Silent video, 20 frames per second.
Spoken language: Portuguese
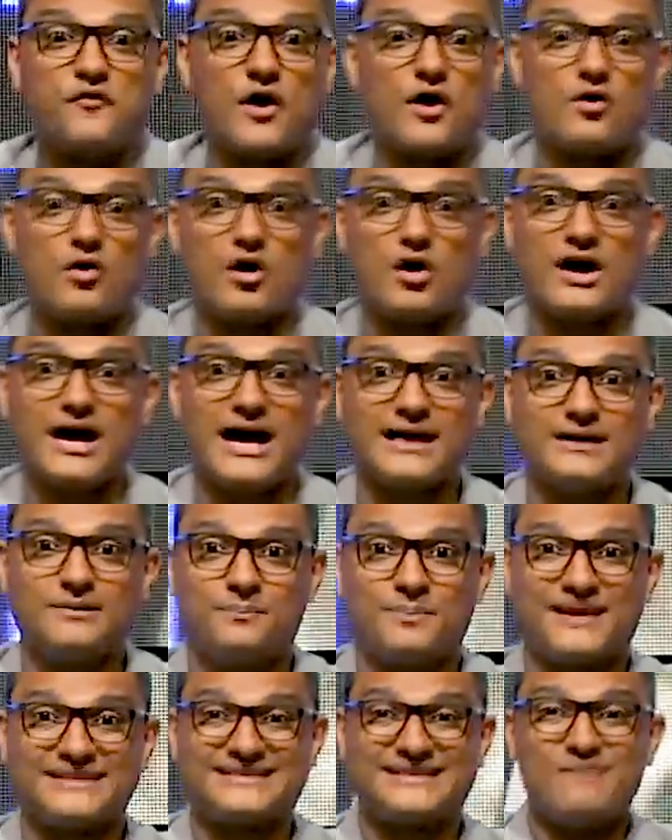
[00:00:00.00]
foi colocada
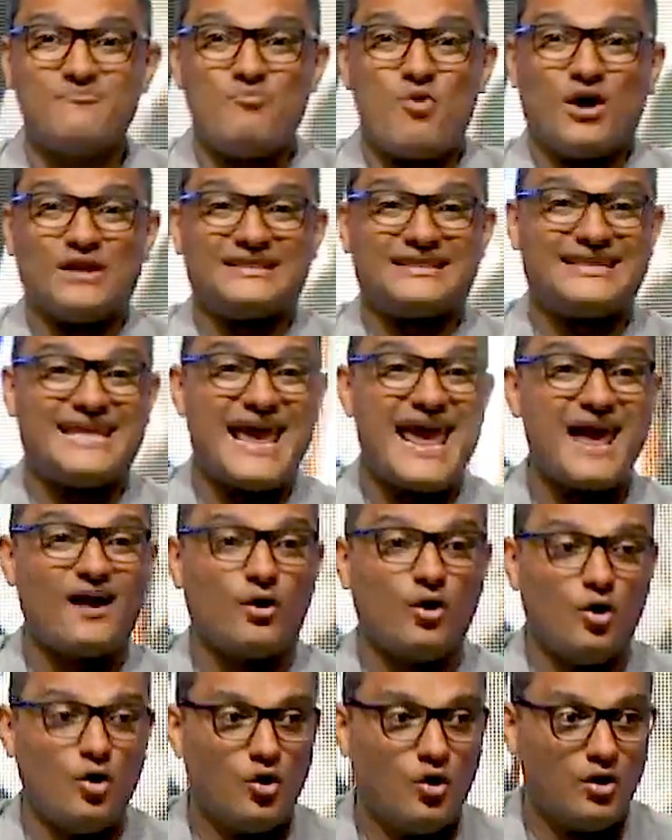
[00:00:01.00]
para ser
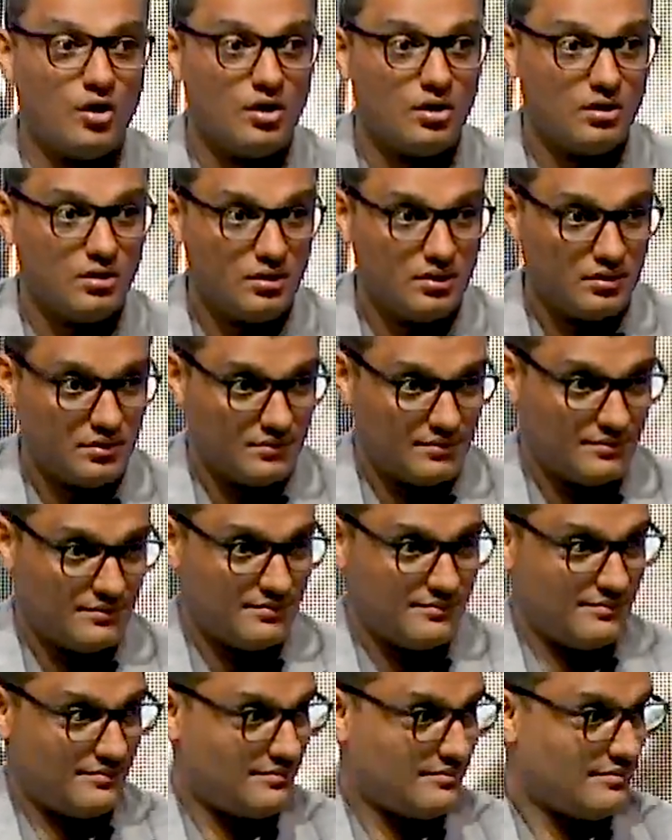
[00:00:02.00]
modelo,
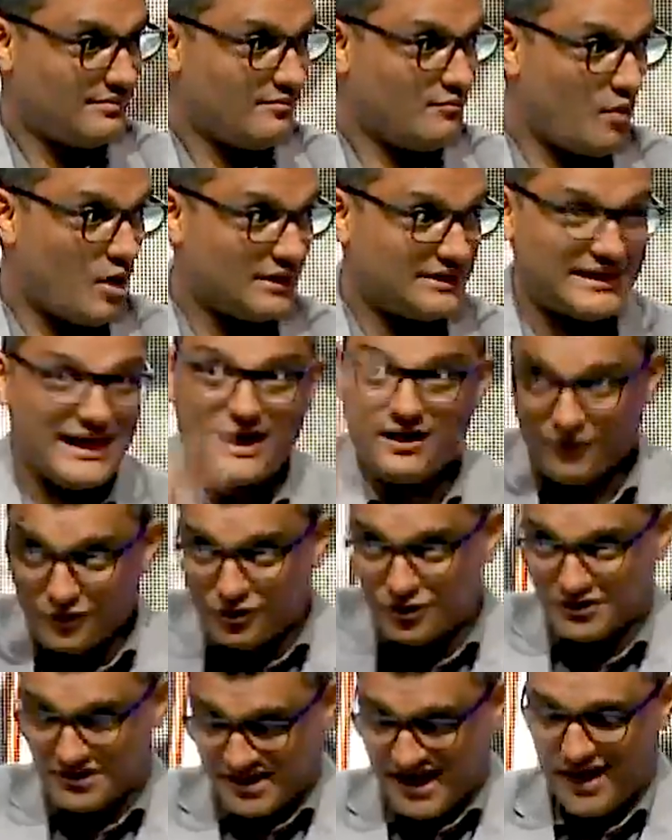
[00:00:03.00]
modelo
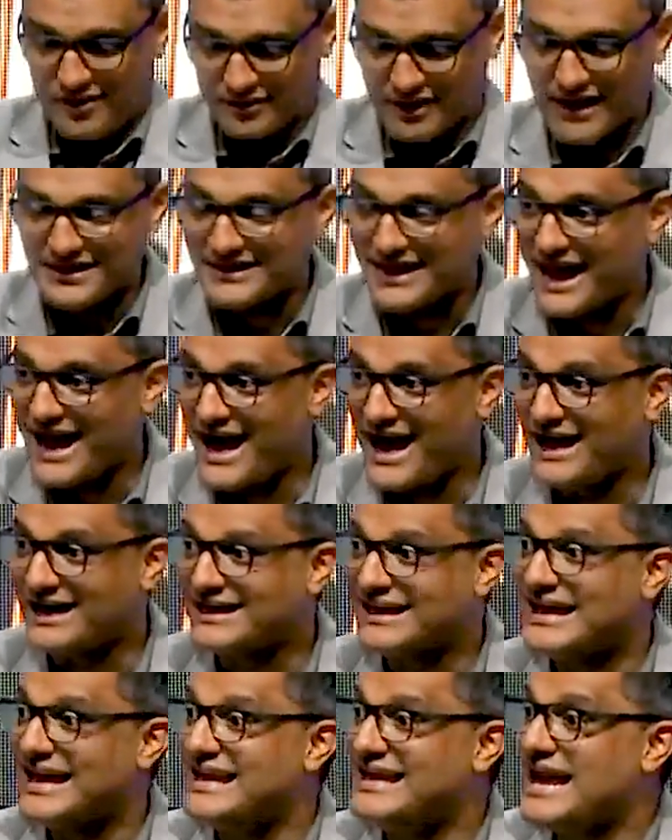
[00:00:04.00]
do céu na terra,
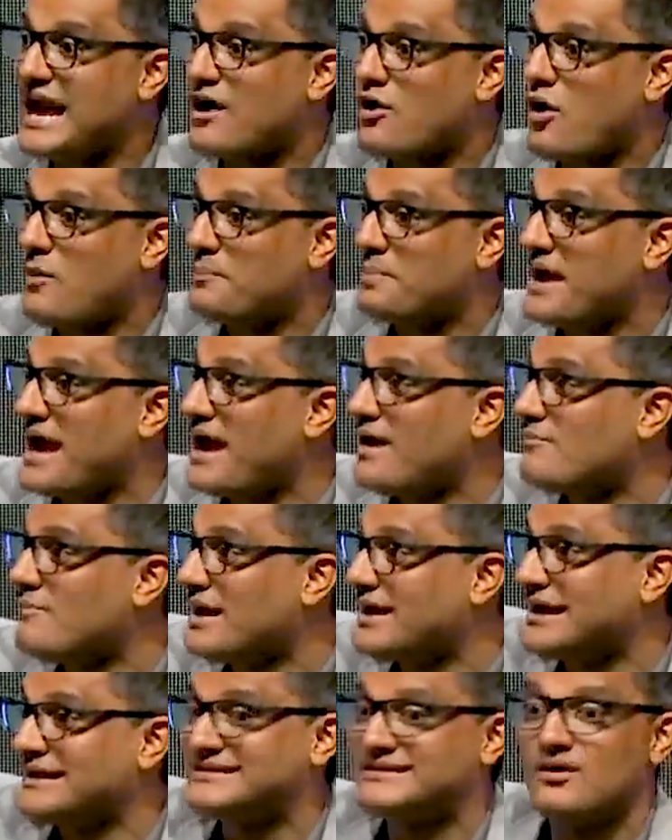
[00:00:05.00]
queria copiar
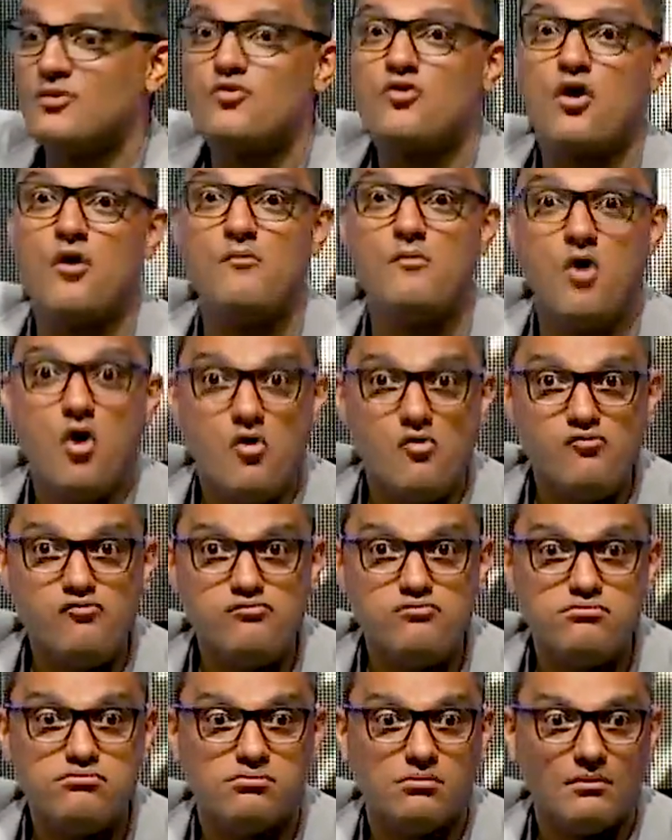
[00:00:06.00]
uma nação
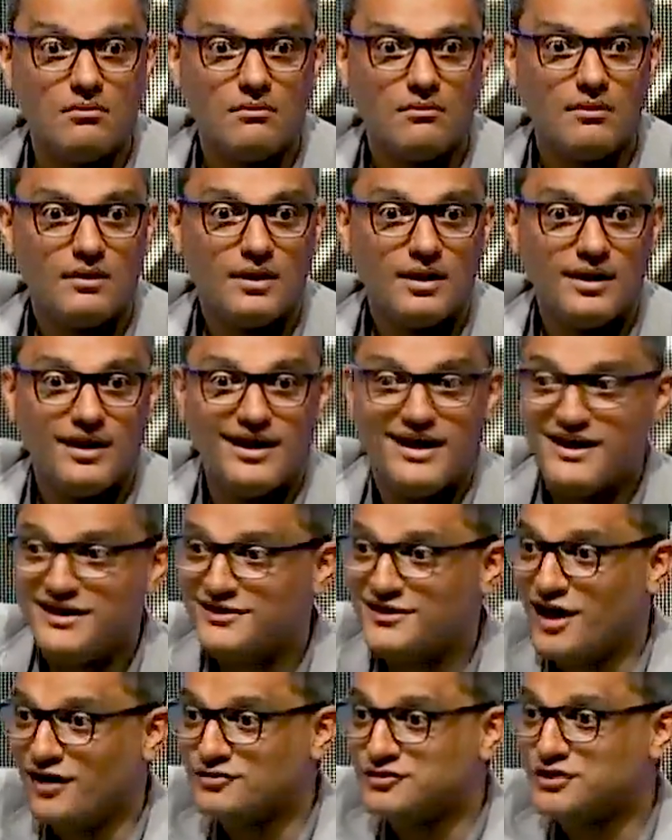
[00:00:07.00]
comum.
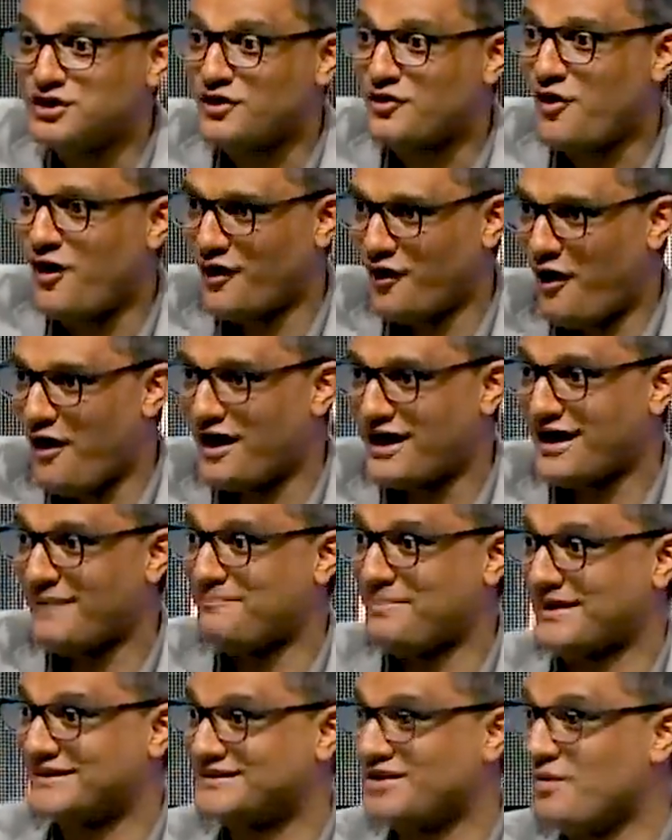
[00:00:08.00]
Deus te coloca
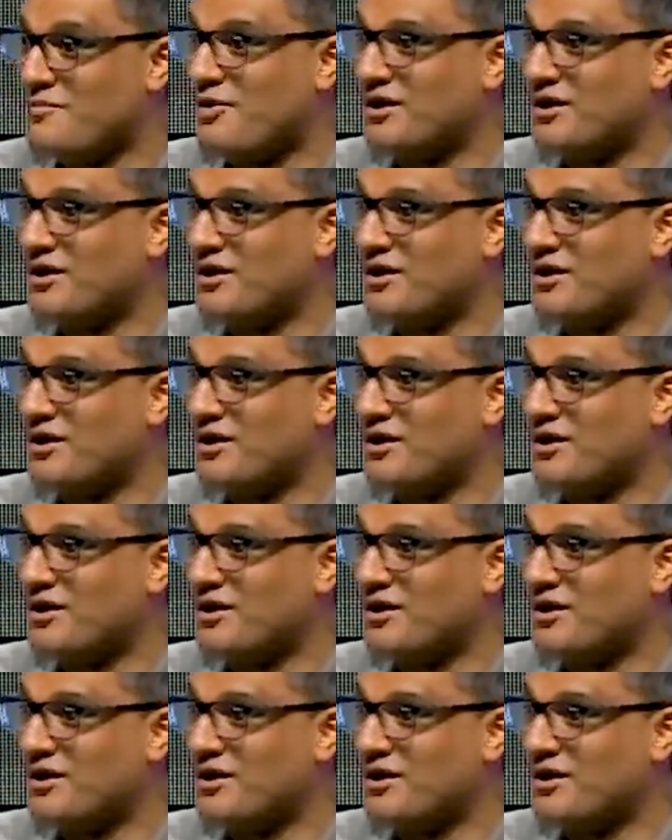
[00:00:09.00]
para ser um